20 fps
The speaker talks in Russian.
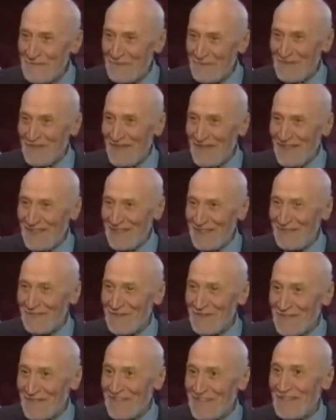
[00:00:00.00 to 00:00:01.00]
повидать
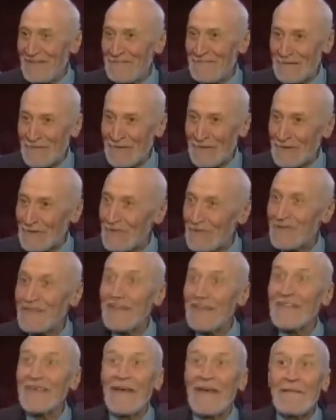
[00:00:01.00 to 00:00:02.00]
его здесь. Потому что он
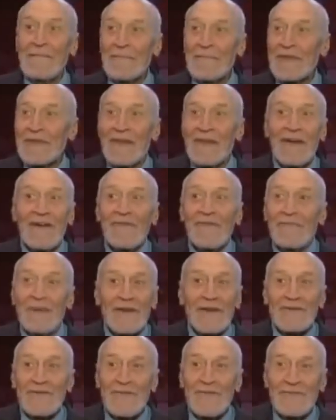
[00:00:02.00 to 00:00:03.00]
здесь, и в
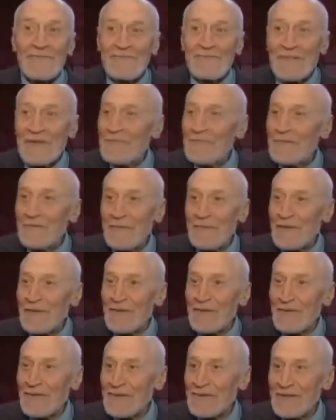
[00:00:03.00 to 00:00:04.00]
Москву он не
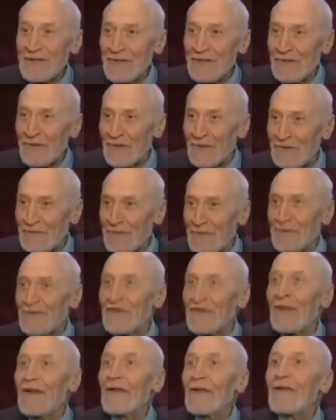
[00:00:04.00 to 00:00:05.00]
попадет очень долго.
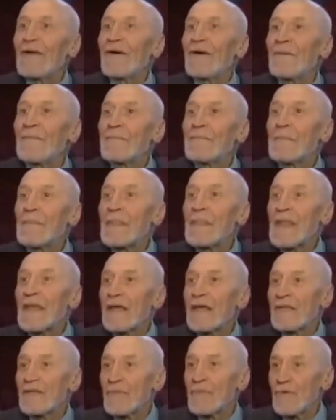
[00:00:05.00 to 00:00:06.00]
Простите, что... какой Шон
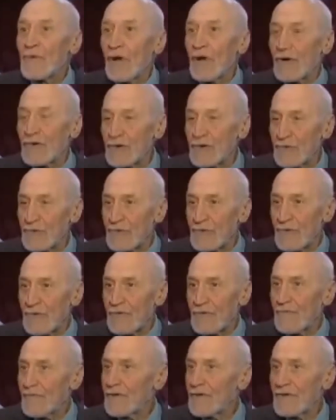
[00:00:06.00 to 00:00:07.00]
Коннери? Ну, как Шон
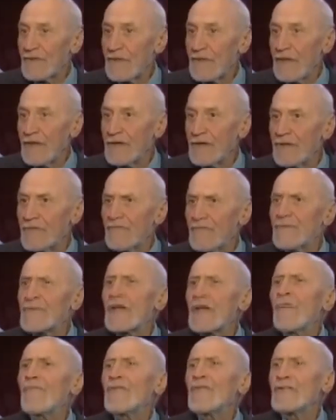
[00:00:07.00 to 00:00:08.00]
Коннери? Вы не знаете? Вы
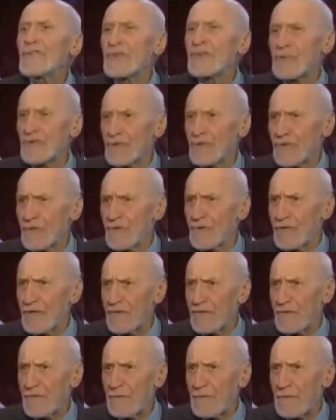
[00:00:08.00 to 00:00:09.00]
того еще Шона
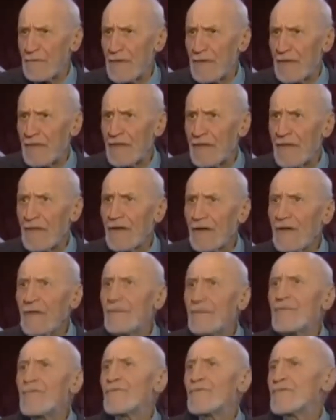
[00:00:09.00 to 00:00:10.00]
Коннери вспоминаете? Конечно.
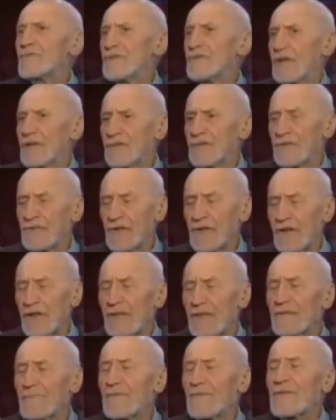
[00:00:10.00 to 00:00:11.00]
Ну, сейчас уже
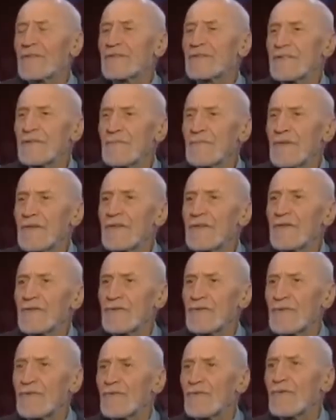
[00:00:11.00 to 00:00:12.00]
гораздо более знаменитый
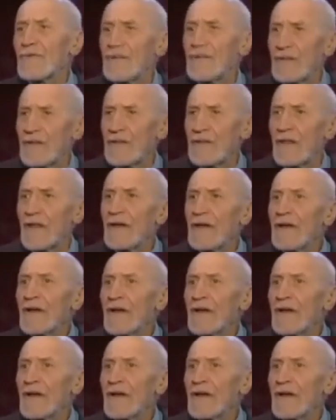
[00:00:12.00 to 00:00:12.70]
Шон Коннери. Это